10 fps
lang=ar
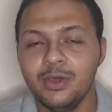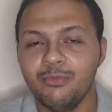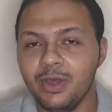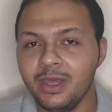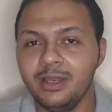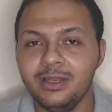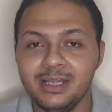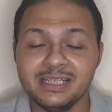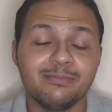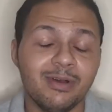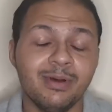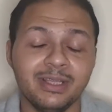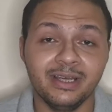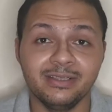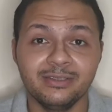فقال لازم ابعت
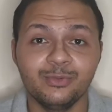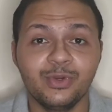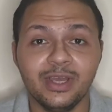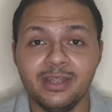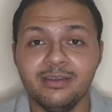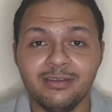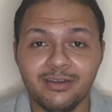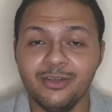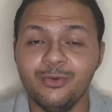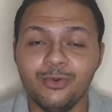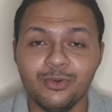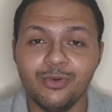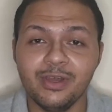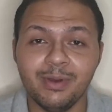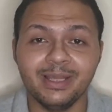حد وكان رايه ان هو
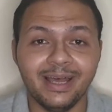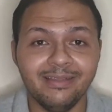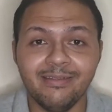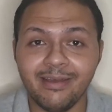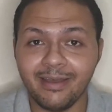يبعت حد